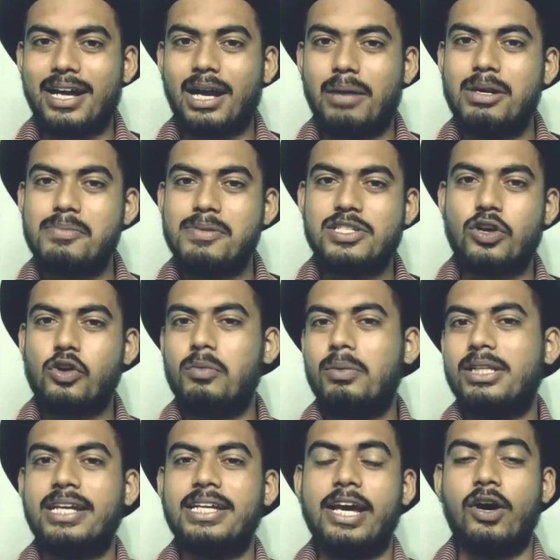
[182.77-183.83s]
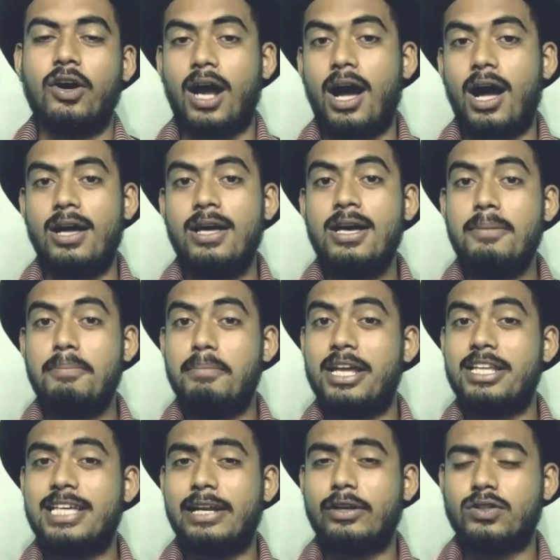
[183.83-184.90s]
है कमेंट में ज़रूर बताइए और हाँ
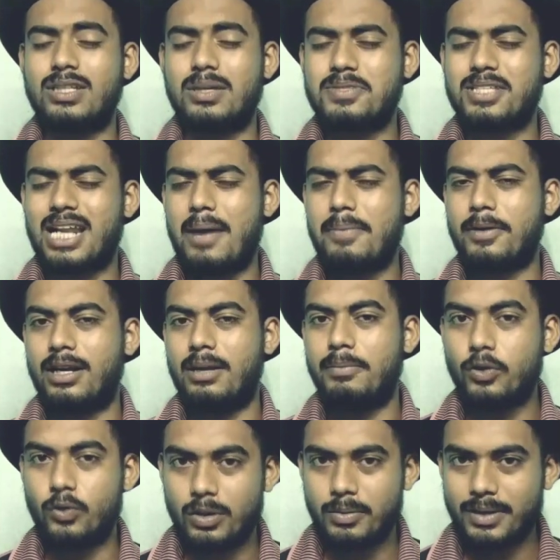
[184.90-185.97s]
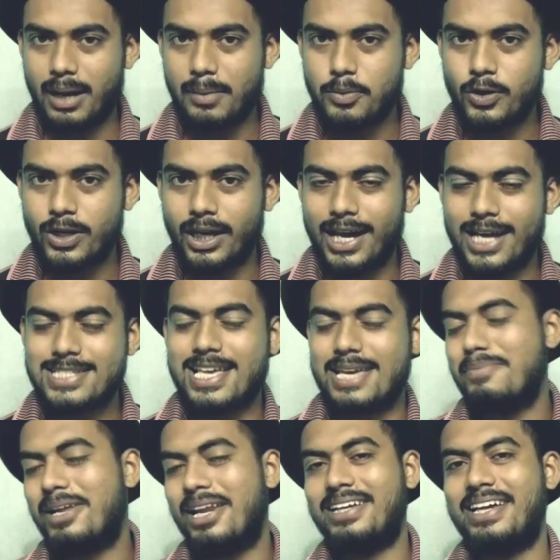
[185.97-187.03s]
मेरे चैनल को सब्सक्राइब करना बिल्कुल भी ना भूले ऐसे
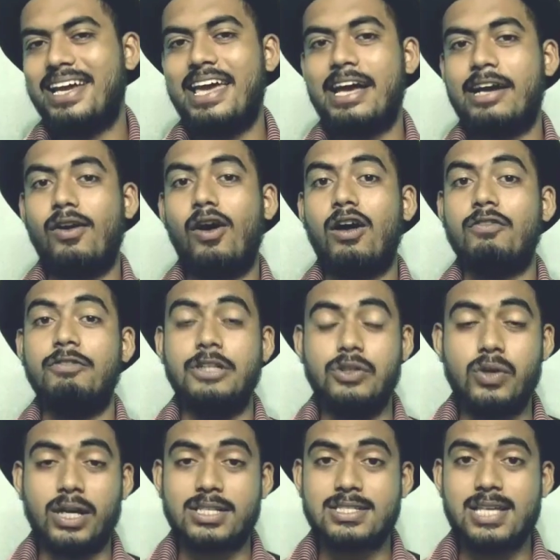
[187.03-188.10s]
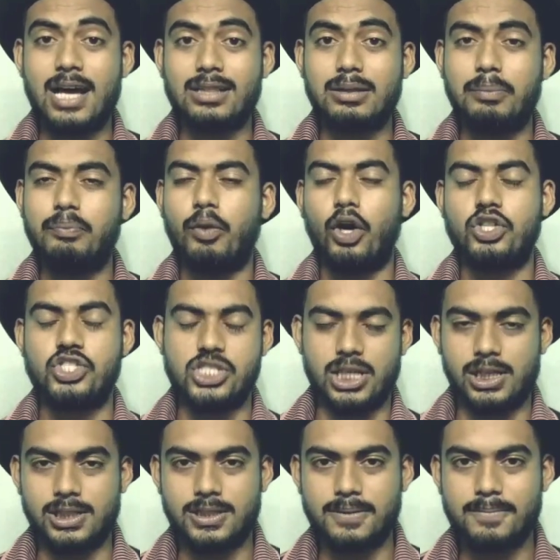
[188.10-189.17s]
ही मिलेंगे एक और वीडियो के साथ तो बहुत
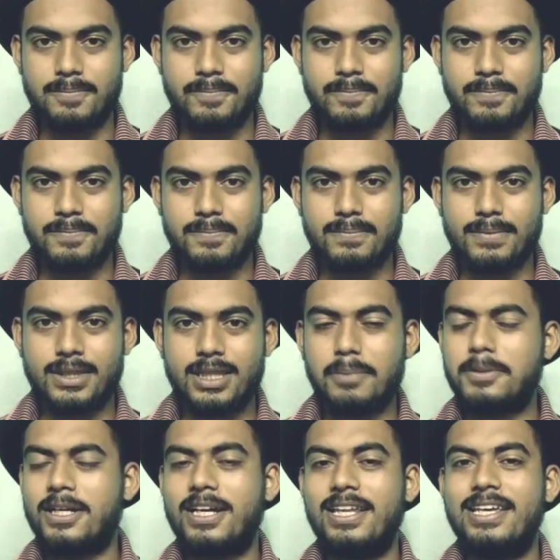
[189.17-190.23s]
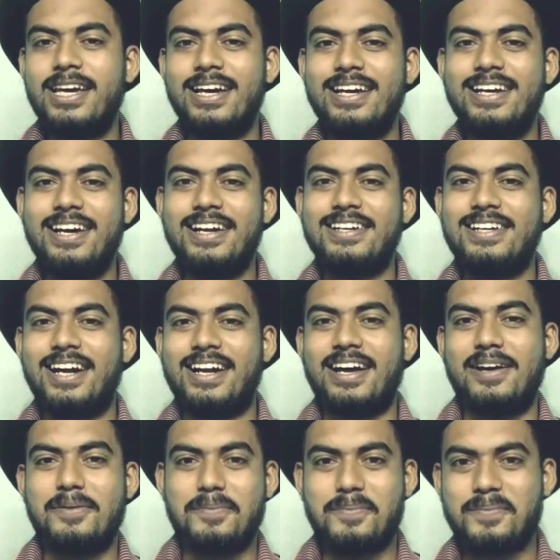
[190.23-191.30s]
जल्द तब तक के लिए
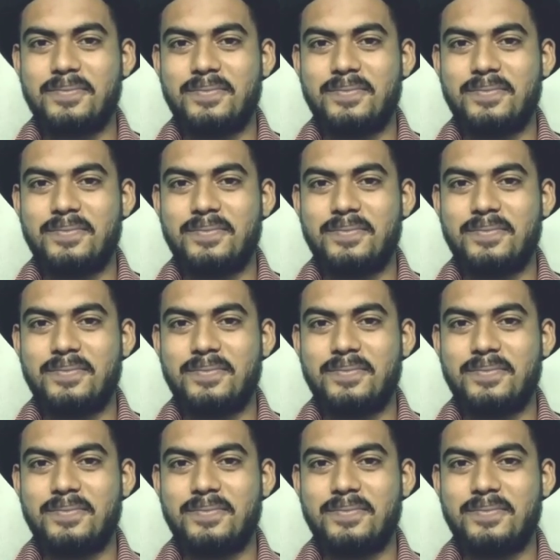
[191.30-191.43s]
टाटा